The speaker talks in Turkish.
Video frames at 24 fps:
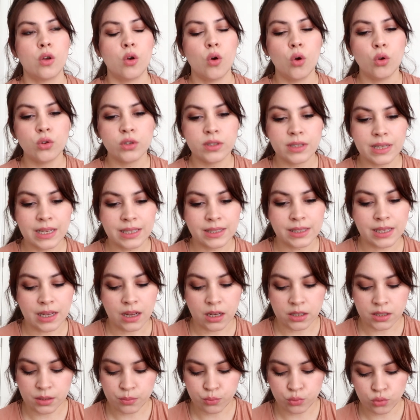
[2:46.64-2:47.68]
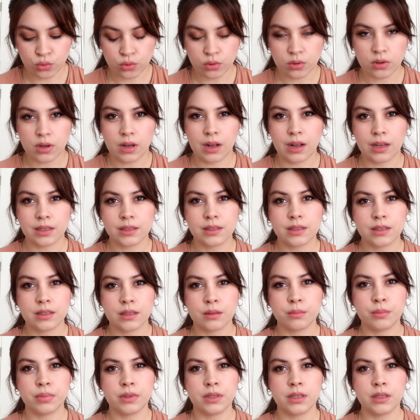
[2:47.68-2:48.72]
Önceden sadece bu
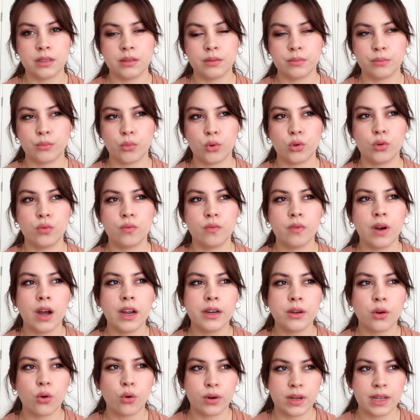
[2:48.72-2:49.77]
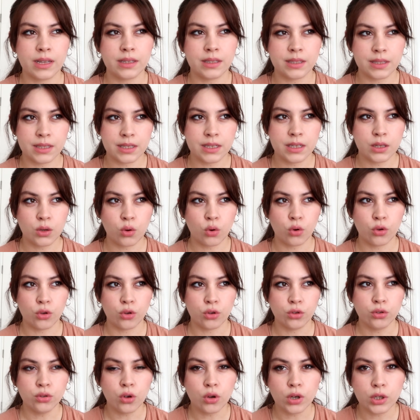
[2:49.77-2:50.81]
altında bir bölüm var ya oraya dizini
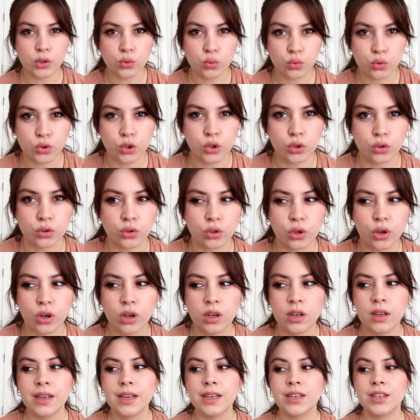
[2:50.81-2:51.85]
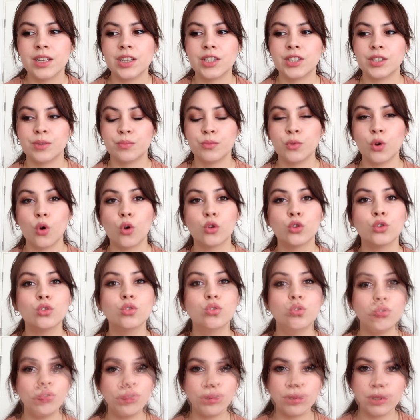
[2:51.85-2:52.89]
koyuyordu, öyle duruyordu. Şimdi Merhaba. onun
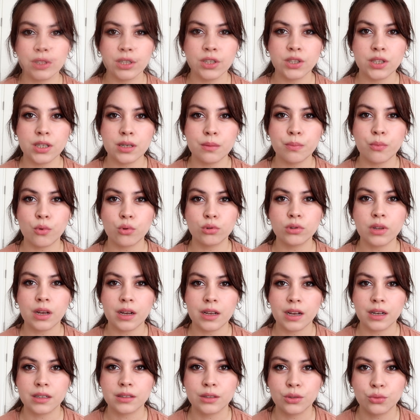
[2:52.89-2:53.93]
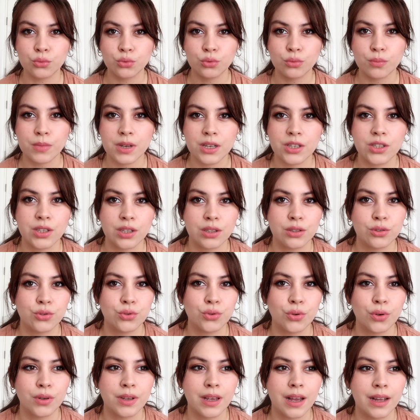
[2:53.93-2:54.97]
en üstüne çıkıp orada ayakta durmaya
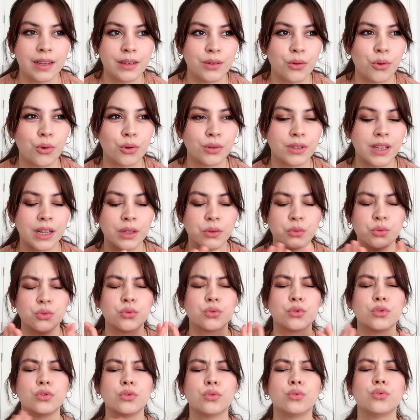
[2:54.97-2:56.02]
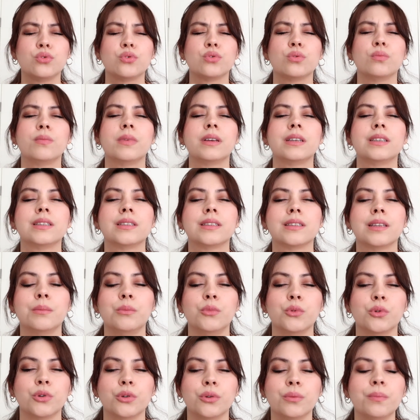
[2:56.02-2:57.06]
çalışıyor. Yani oradan düştüğünü düşünmek
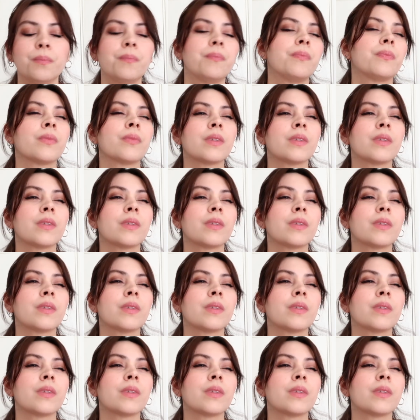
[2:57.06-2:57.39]
istemiyorum.